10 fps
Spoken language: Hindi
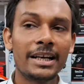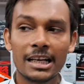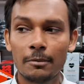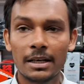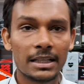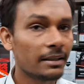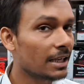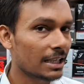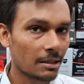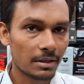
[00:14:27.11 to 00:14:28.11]
विद डेटा केबल आता
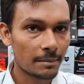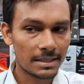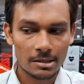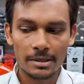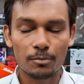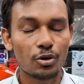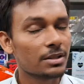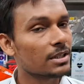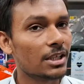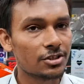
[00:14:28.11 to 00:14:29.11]
है डाटा केबल का पैसा भी
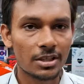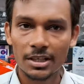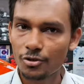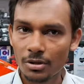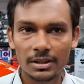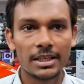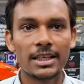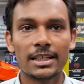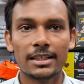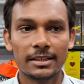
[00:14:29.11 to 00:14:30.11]
आपको अलग से खर्च करने की जरूरत
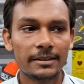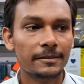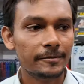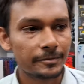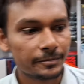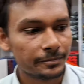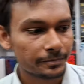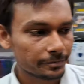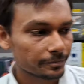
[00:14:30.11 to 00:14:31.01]
नहीं है ठीक है